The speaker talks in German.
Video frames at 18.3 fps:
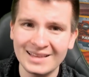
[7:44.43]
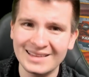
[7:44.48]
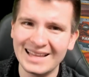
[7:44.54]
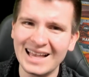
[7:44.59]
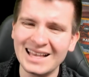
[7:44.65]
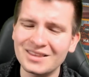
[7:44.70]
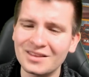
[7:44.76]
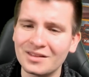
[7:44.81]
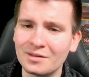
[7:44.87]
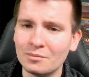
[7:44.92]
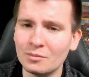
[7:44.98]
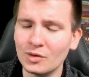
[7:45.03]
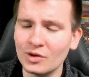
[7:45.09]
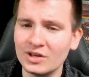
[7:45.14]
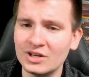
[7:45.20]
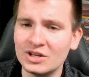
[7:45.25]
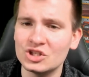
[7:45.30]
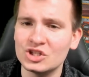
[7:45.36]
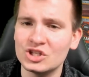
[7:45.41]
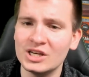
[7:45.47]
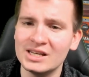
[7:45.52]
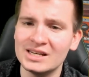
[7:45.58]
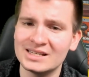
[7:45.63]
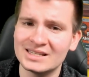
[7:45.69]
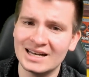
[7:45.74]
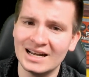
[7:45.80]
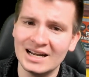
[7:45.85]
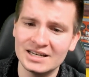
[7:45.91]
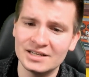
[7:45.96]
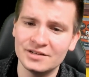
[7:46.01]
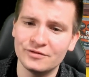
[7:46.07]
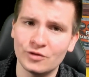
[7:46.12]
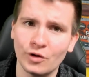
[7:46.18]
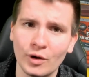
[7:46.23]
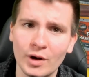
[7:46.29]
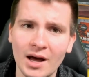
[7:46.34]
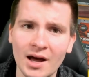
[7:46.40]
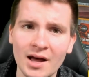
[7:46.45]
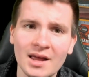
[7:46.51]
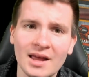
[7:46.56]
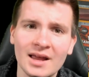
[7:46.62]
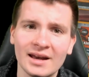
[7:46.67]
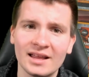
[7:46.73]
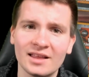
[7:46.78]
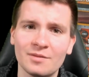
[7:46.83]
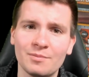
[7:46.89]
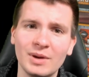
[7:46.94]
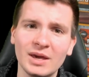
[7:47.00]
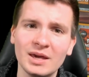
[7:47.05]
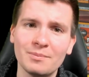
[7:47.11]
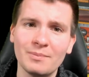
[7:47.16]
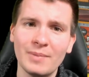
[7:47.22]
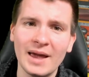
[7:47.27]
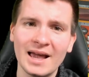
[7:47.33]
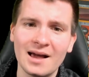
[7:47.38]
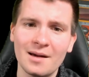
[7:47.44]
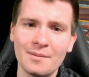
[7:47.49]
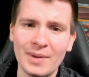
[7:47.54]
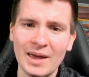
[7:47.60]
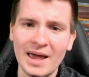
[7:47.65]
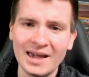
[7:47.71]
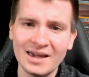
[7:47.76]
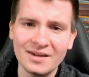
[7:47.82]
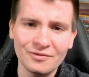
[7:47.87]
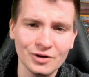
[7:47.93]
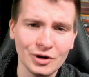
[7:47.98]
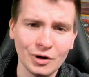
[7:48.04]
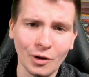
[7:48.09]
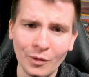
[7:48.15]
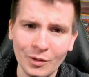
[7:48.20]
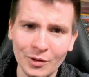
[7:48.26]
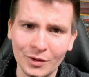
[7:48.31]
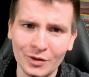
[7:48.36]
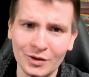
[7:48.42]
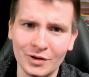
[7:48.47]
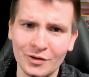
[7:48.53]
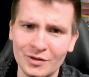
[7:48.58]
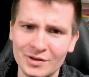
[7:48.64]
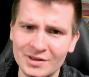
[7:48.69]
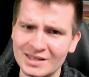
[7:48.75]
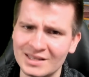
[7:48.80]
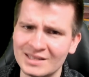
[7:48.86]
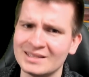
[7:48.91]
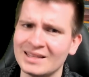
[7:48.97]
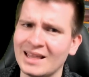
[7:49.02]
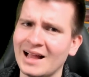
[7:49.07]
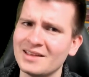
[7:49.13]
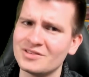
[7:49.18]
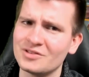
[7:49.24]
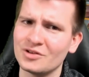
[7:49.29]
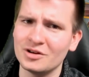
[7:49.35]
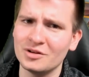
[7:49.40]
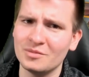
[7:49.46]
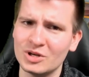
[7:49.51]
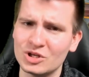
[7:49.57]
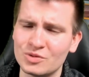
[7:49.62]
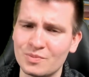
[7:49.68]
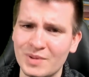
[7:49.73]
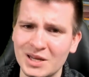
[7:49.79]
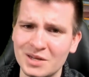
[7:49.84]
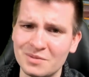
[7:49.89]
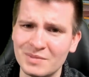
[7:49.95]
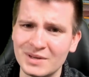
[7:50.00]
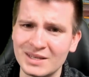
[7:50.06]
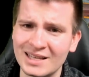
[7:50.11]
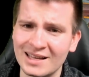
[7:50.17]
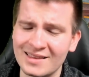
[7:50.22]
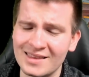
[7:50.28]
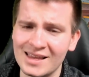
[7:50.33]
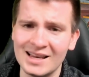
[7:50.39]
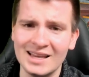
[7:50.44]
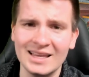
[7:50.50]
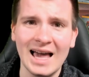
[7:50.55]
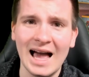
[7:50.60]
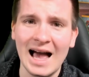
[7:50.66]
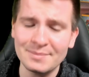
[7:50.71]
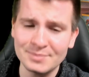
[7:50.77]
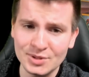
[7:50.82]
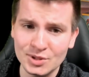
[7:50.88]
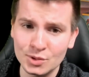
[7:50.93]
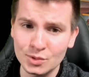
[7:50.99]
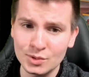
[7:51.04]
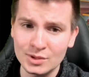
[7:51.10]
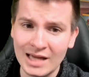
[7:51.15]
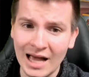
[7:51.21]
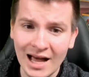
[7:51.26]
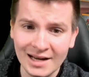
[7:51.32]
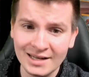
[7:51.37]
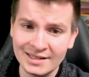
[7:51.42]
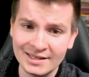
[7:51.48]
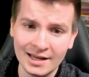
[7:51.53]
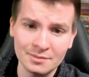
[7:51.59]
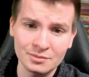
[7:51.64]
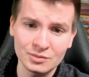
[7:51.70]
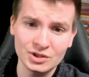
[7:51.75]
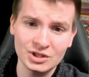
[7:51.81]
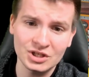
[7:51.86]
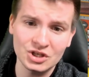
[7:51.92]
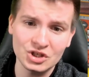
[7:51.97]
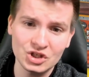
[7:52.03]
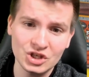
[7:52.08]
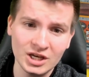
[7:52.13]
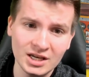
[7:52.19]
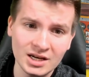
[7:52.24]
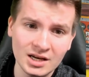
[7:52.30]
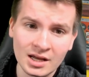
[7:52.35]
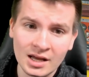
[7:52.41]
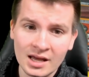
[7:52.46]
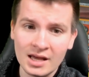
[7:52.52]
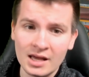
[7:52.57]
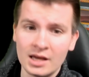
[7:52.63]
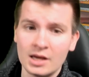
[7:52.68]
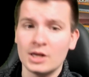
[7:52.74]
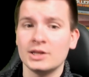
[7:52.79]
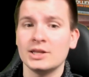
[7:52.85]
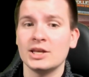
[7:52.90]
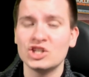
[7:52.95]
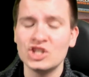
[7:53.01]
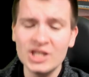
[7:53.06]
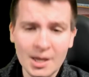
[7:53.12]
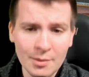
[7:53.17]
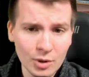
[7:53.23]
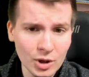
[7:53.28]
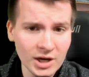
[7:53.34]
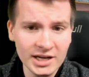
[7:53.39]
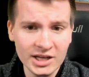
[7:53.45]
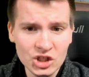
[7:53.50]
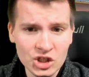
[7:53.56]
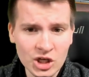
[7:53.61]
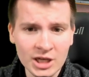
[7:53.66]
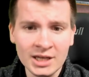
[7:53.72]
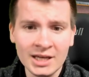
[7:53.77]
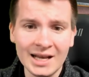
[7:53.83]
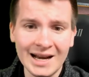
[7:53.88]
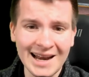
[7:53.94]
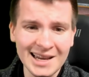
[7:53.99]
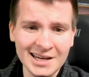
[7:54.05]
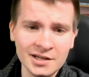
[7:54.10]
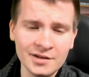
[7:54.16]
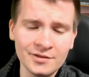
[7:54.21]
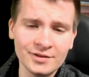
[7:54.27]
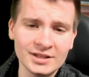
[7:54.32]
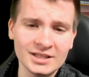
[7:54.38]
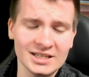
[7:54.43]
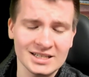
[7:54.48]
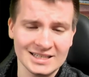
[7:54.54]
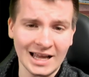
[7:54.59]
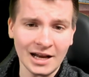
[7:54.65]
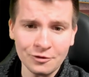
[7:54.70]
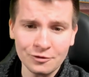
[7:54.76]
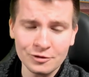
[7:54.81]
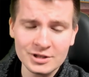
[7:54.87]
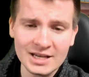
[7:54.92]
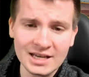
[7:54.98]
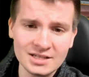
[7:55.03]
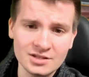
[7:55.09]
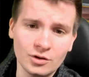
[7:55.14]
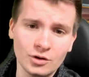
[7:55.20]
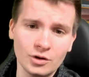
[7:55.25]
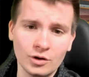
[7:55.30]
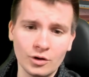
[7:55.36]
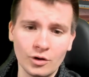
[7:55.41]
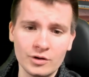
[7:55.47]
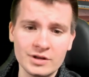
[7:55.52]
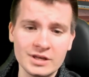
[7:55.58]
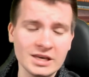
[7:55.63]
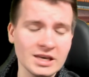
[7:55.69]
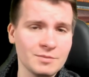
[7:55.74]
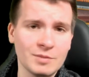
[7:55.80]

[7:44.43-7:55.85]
Das, muss ich gestehen, ist relativ teuer. Das Big Banger Bag für 9,99 ein nice spricht mich tatsächlich absolut gar nicht an, muss ich gestehen. Der China Böller-D-Schinken relativ interessant für 6,99.